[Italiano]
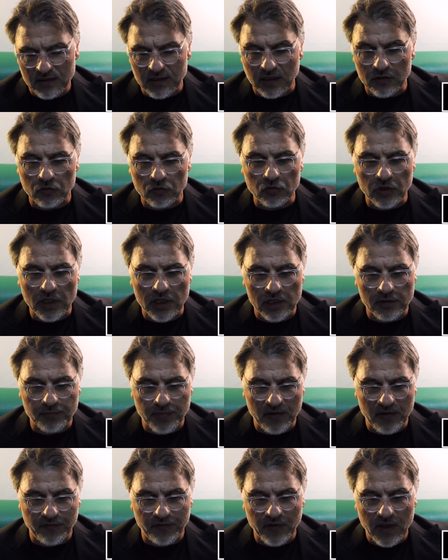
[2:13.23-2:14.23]
trattenute
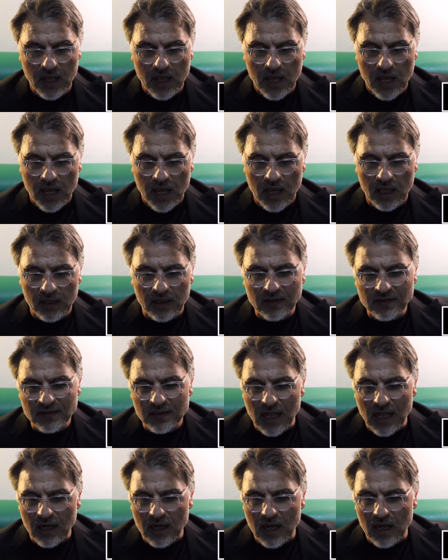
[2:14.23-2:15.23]
IRPEF, e
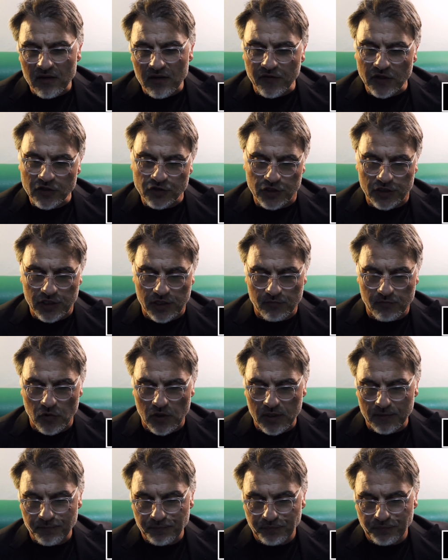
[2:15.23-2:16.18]
destinarle alle fasce deboli.